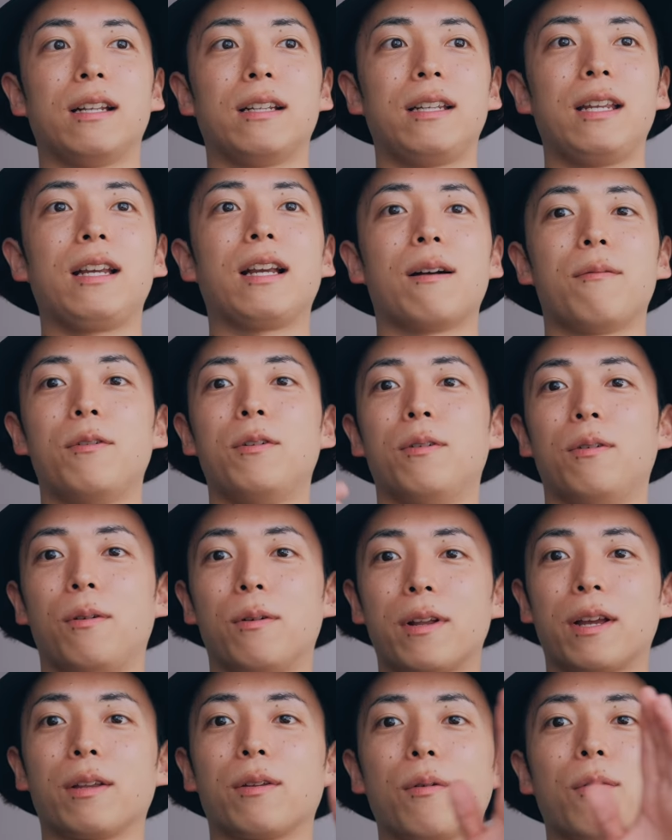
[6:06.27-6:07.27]
リンカも
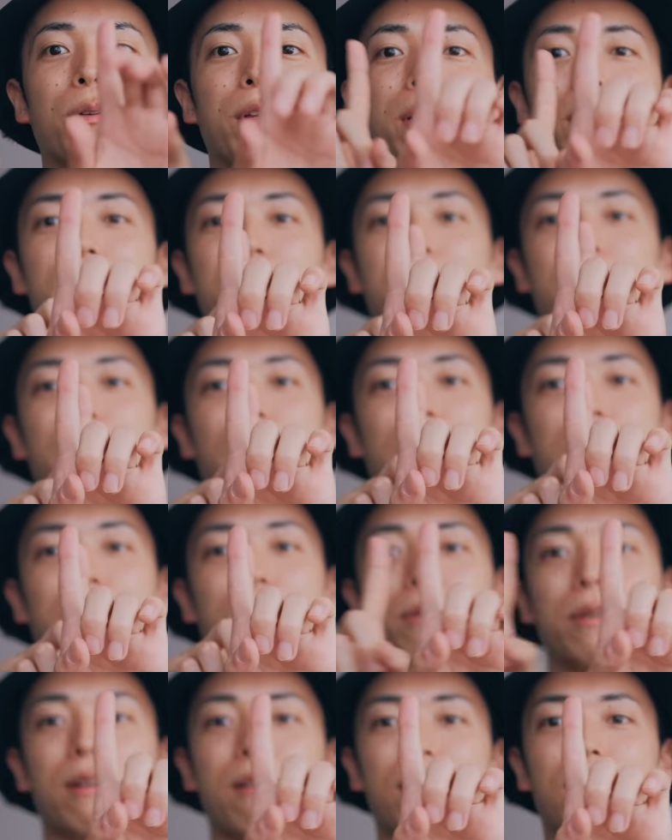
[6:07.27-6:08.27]
俺がどこでルーティン始
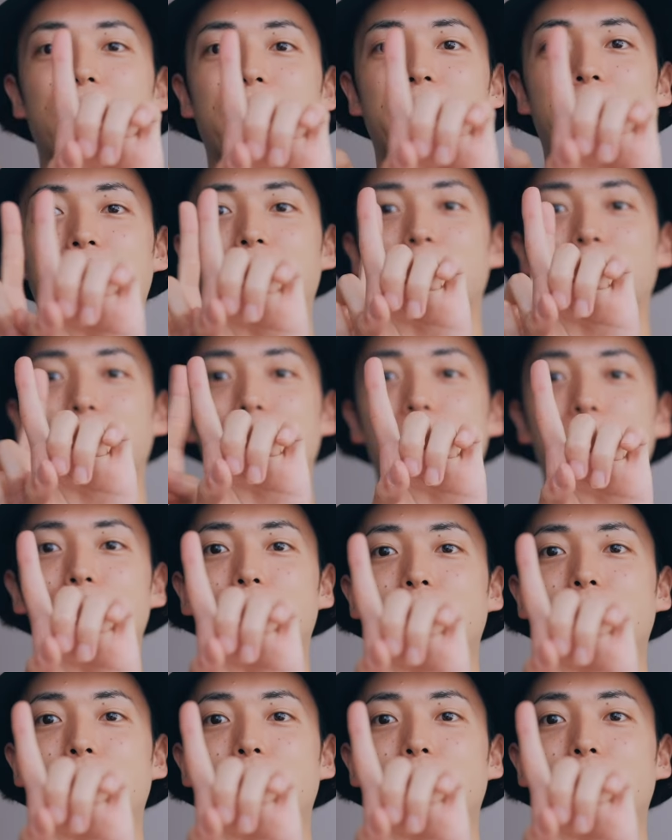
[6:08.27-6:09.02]
めるかわかんないから、こう、